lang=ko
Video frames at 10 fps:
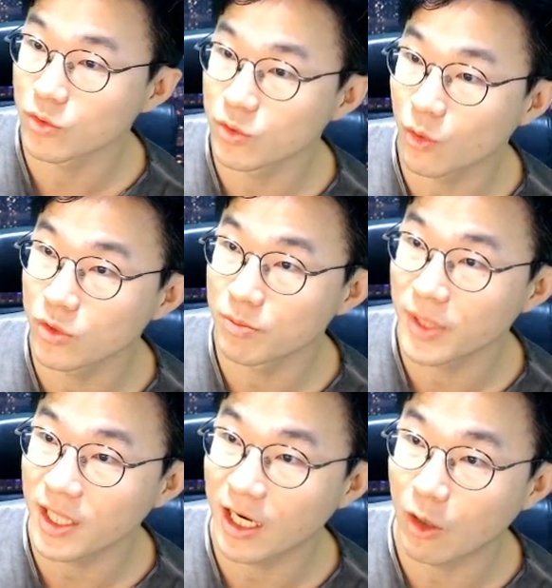요거는
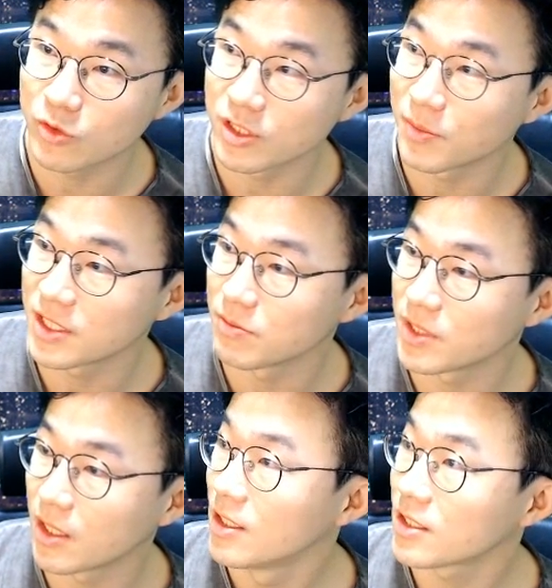맨날 나오는
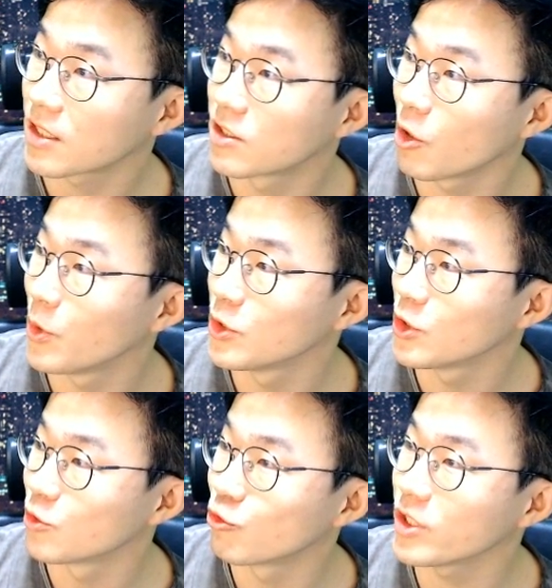리만입니다. 자
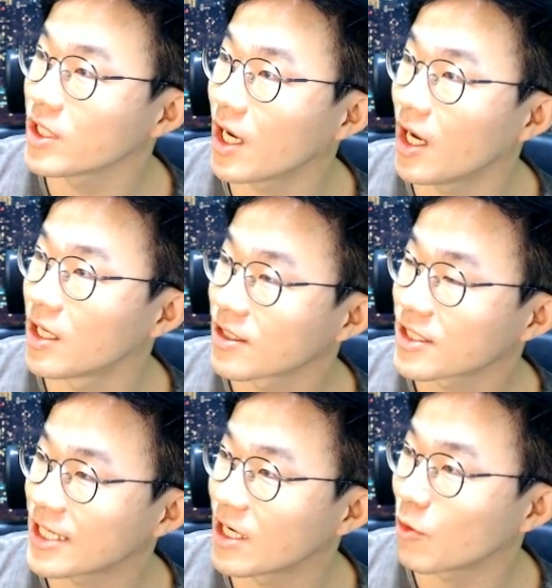그러면은 우리가
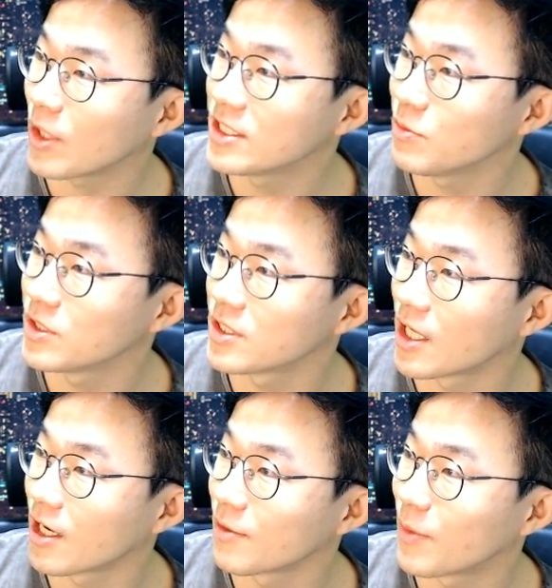가장 관심 있는
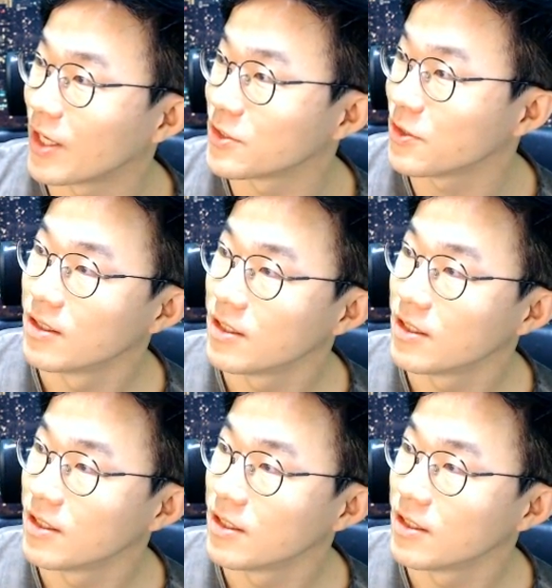나라를 봐야죠.